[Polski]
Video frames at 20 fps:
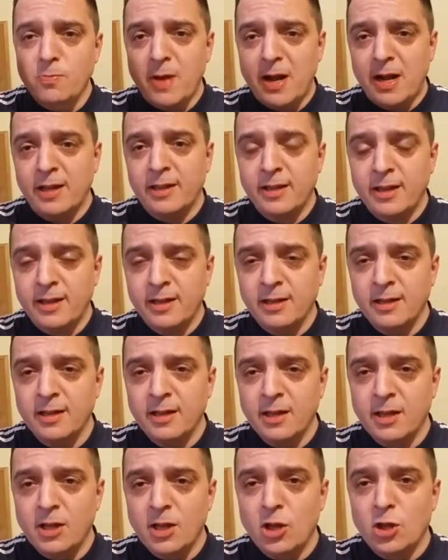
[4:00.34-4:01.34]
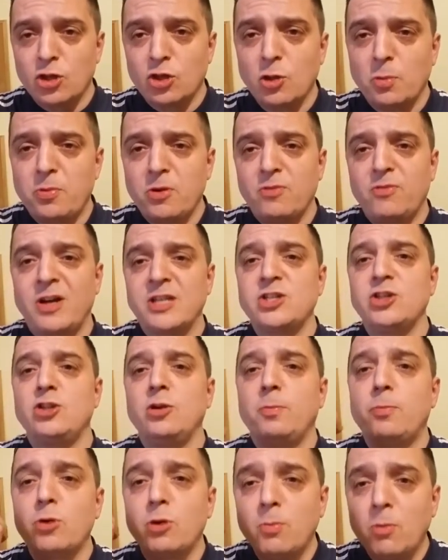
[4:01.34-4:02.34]
normalne. To prowadzi
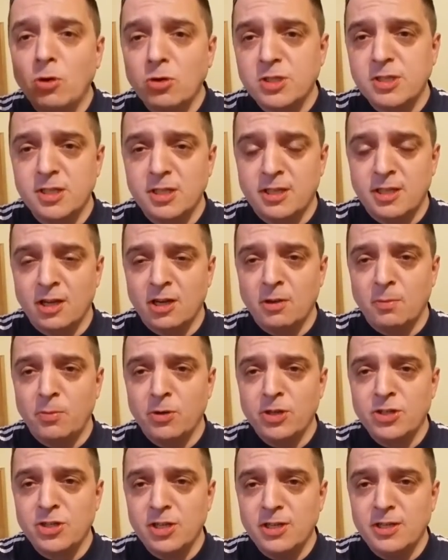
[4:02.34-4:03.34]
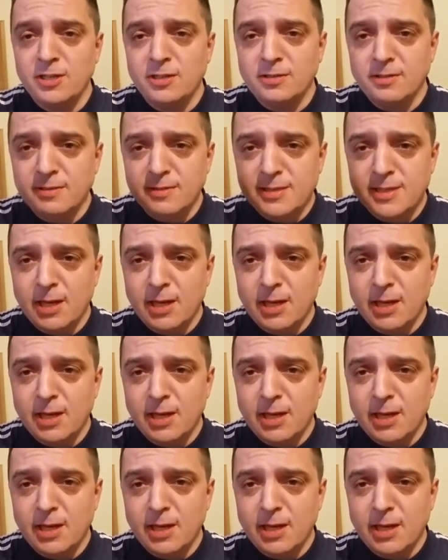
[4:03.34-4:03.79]
do promocji tego, bo jeżeli,